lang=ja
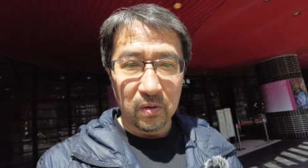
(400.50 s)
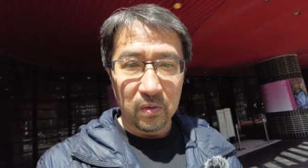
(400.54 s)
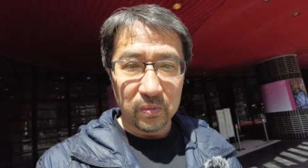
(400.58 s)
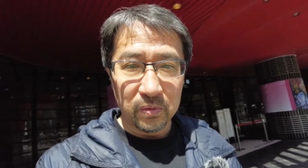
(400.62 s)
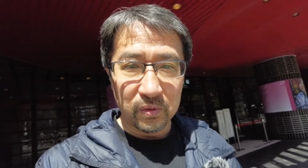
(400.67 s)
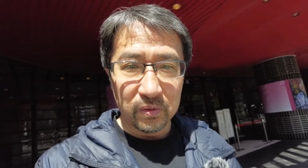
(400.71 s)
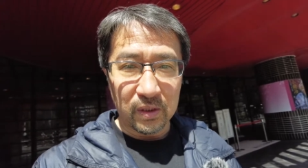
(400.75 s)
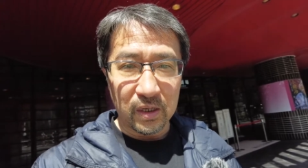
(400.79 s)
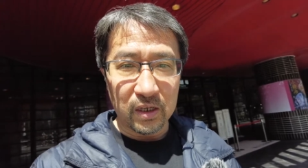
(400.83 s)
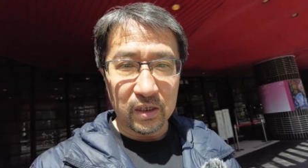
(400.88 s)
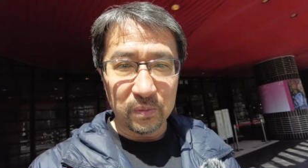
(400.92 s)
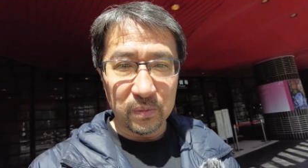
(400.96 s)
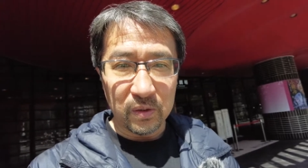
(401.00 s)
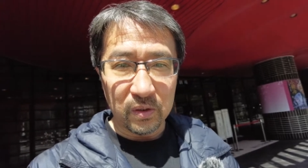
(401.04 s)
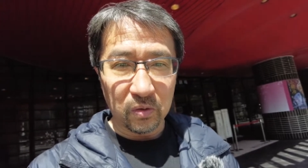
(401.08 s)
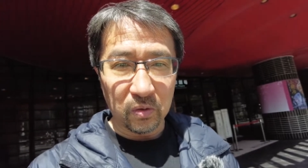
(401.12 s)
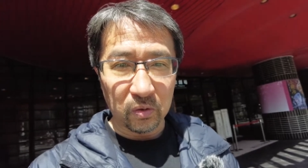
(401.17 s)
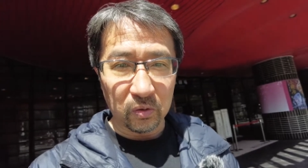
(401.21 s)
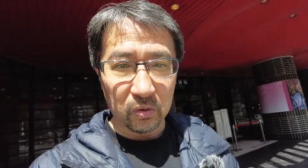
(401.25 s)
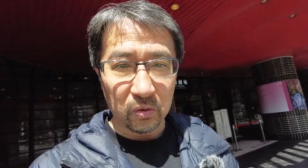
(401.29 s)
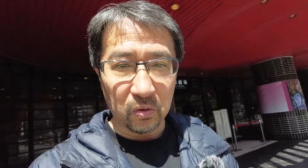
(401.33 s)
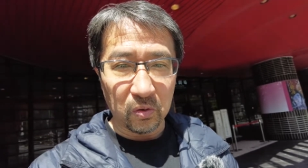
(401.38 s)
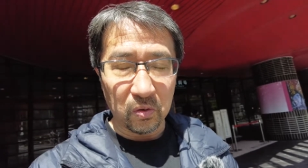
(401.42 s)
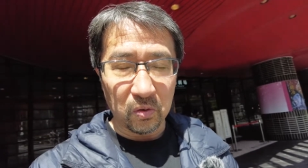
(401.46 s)
文楽見る
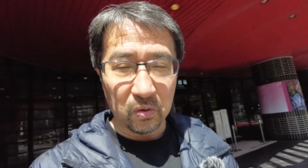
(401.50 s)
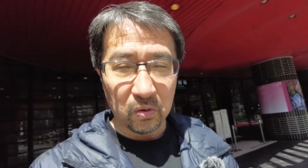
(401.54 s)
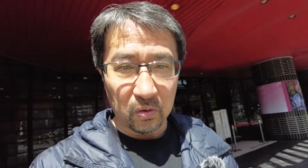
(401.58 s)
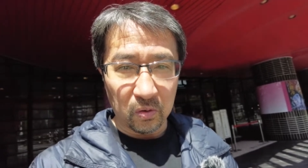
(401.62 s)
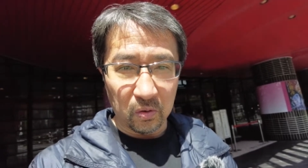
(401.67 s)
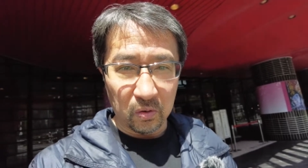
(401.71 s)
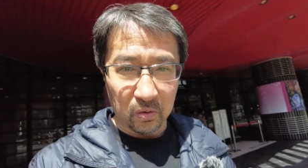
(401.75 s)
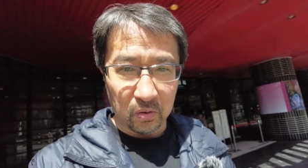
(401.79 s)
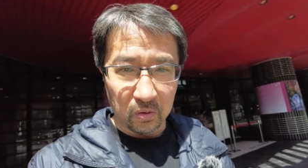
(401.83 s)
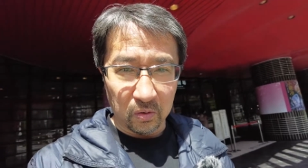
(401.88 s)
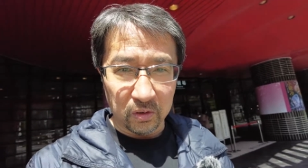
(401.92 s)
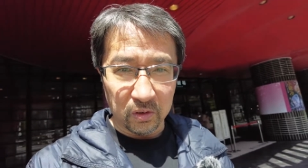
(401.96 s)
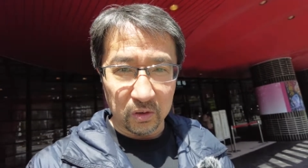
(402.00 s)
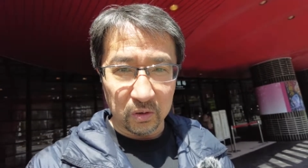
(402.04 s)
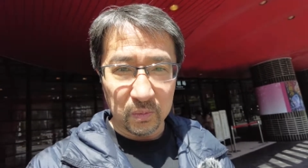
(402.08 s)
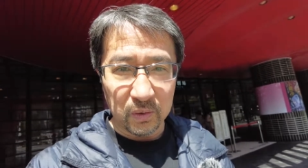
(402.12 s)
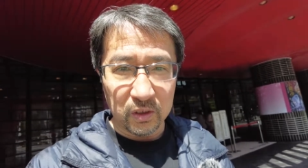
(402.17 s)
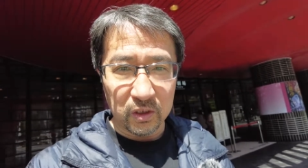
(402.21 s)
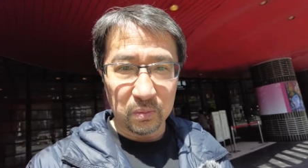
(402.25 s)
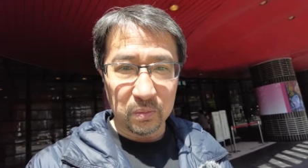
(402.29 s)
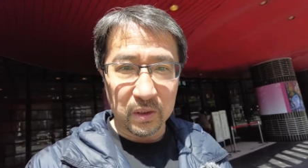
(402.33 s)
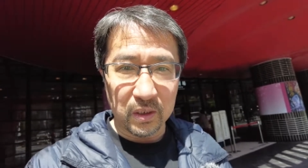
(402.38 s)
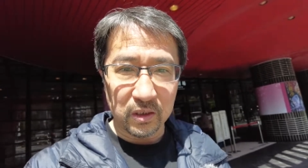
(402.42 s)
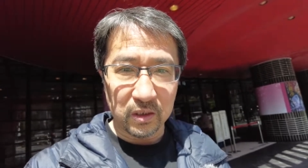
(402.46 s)
ことをお勧め
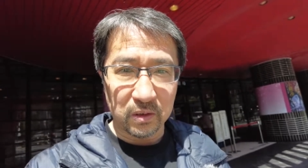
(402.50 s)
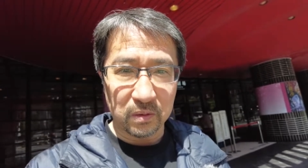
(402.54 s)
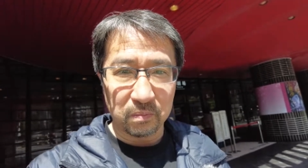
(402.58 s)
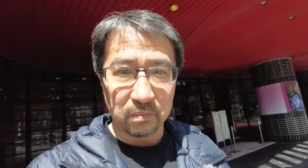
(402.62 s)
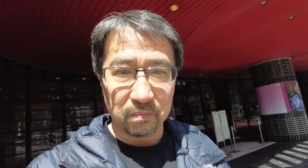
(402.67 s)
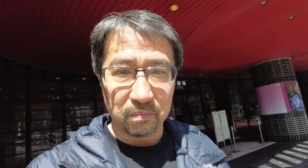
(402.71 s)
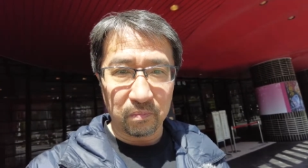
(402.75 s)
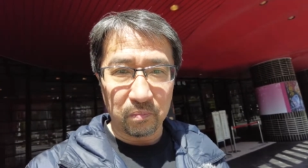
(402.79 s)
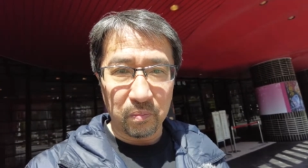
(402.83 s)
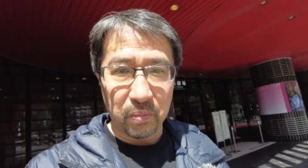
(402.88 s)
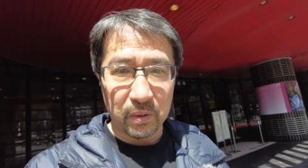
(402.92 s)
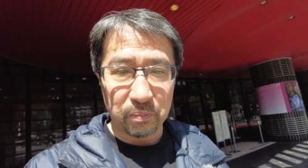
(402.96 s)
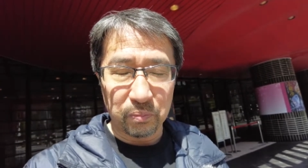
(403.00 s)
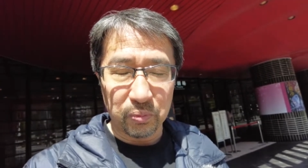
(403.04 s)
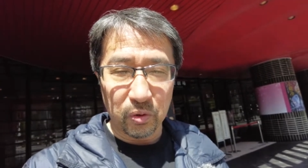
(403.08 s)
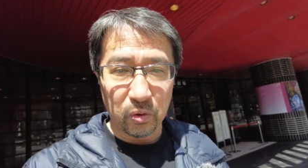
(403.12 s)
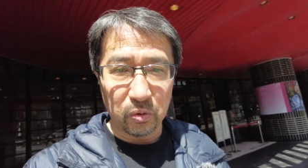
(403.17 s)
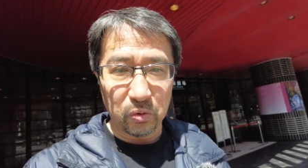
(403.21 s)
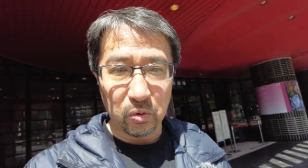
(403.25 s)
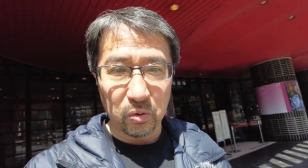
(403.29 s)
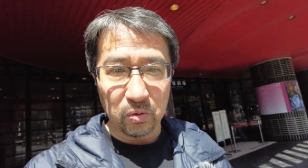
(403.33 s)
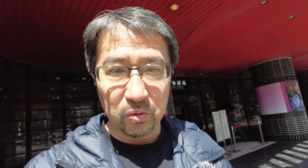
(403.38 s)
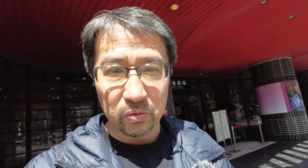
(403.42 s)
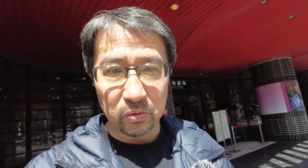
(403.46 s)
しますやっぱり
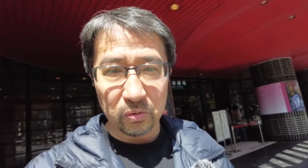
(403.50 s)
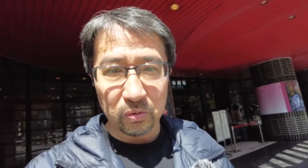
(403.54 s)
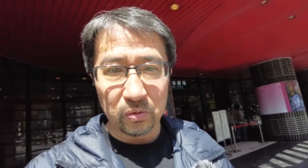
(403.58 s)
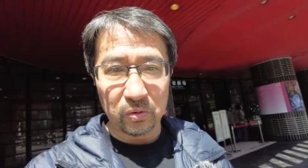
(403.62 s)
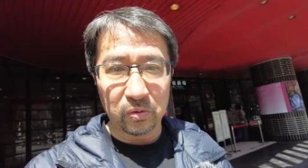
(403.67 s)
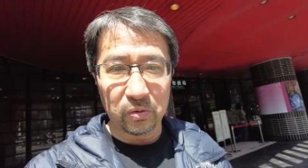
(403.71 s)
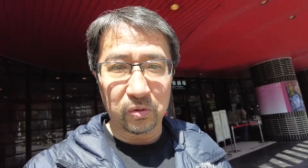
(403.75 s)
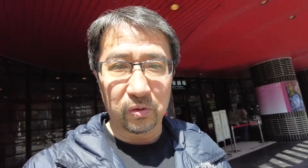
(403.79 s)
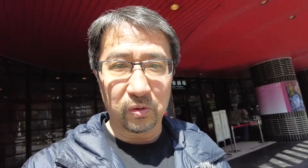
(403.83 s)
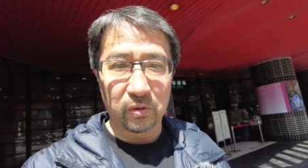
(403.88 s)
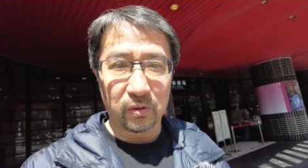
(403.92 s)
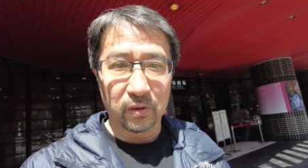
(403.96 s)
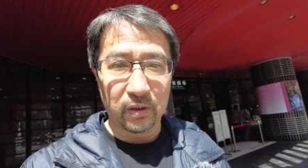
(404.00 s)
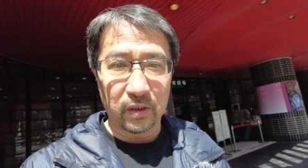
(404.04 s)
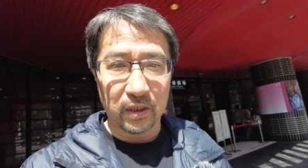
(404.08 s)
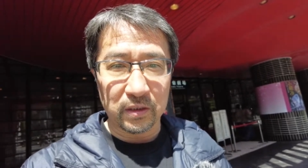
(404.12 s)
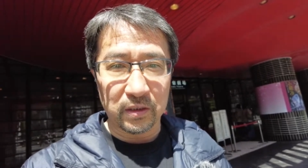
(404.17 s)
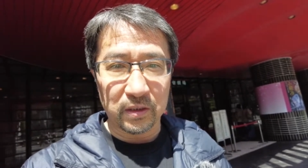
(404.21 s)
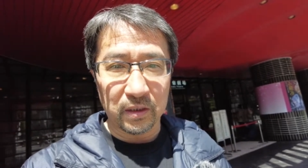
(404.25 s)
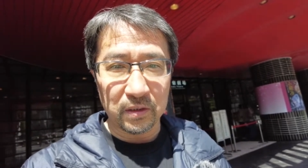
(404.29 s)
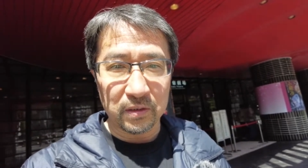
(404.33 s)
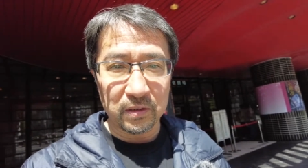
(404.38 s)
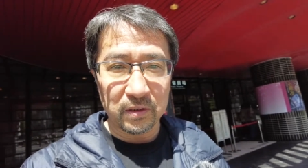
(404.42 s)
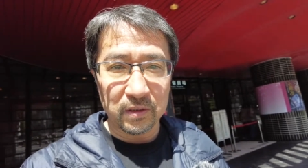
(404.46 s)
プロトコルルールが
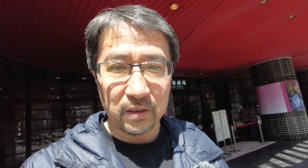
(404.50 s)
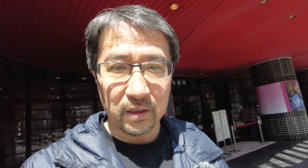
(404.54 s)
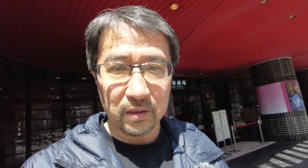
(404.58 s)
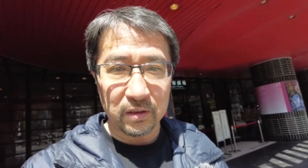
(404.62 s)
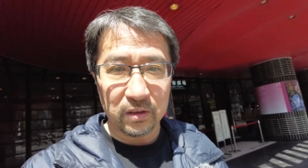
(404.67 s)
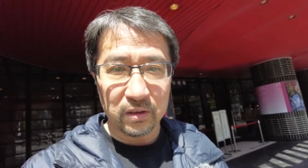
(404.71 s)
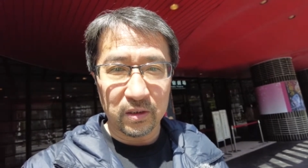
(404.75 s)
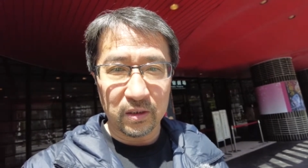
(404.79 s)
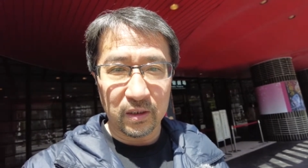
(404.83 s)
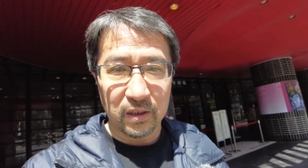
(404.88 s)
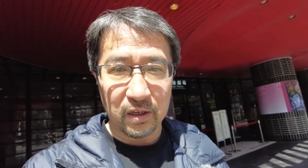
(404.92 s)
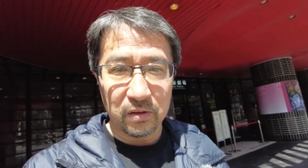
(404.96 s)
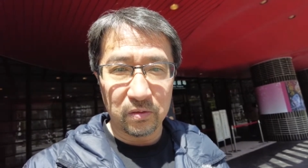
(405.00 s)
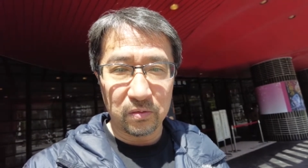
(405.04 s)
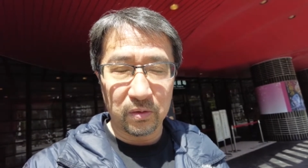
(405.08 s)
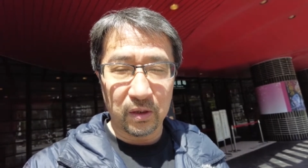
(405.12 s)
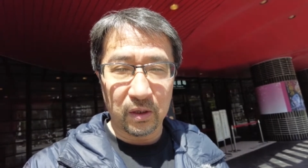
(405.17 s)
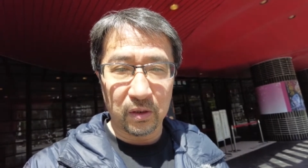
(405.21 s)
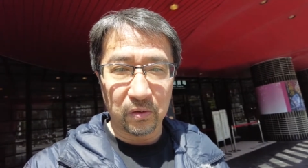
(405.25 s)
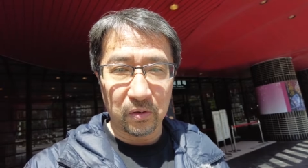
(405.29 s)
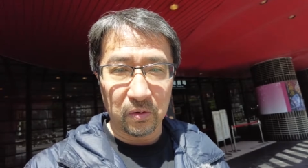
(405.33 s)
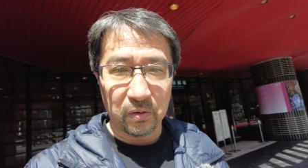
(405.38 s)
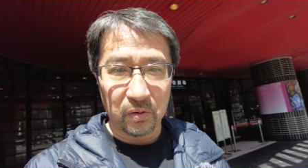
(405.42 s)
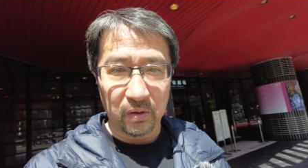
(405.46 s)
全然違う
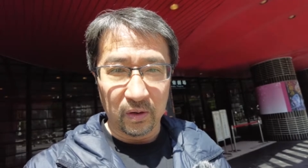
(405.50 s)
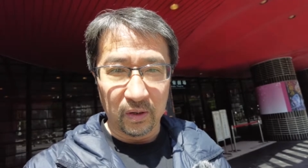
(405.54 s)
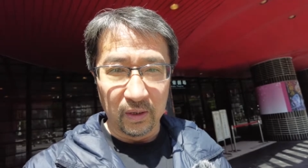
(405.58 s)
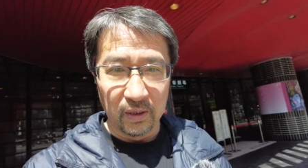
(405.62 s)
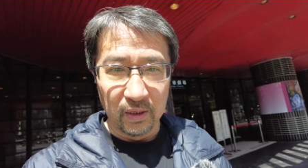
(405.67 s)
けど